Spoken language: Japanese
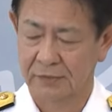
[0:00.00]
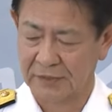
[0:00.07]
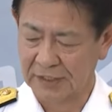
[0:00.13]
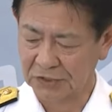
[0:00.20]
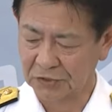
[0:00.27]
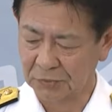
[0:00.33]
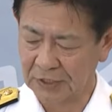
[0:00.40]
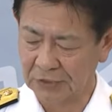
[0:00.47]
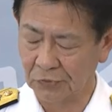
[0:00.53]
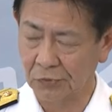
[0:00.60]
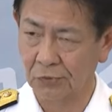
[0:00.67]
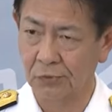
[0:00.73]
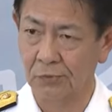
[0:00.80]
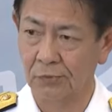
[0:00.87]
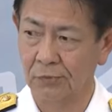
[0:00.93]
私もあ
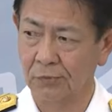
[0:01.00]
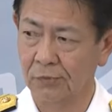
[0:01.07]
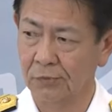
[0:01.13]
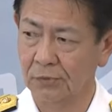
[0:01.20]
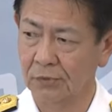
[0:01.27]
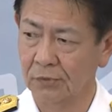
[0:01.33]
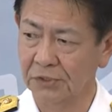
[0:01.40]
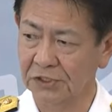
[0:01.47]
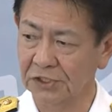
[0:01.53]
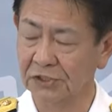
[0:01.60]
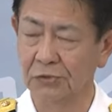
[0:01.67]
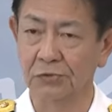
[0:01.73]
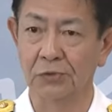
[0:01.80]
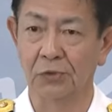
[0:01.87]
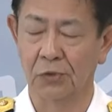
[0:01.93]
の議
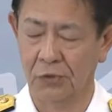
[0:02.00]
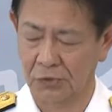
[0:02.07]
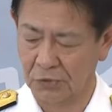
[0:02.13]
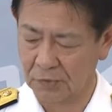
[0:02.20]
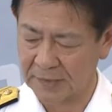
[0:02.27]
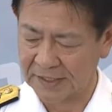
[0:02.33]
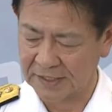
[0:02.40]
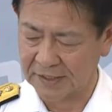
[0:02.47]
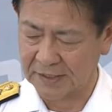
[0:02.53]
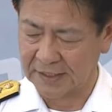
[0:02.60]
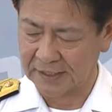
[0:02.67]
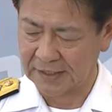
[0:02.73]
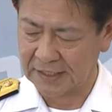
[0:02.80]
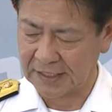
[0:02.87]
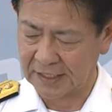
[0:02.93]
録を読ませて
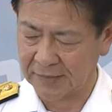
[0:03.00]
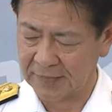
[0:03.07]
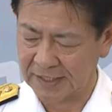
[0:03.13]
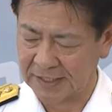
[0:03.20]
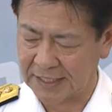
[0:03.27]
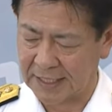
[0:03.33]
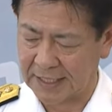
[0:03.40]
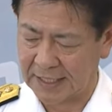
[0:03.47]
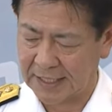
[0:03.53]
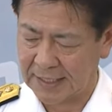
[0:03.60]
いただきました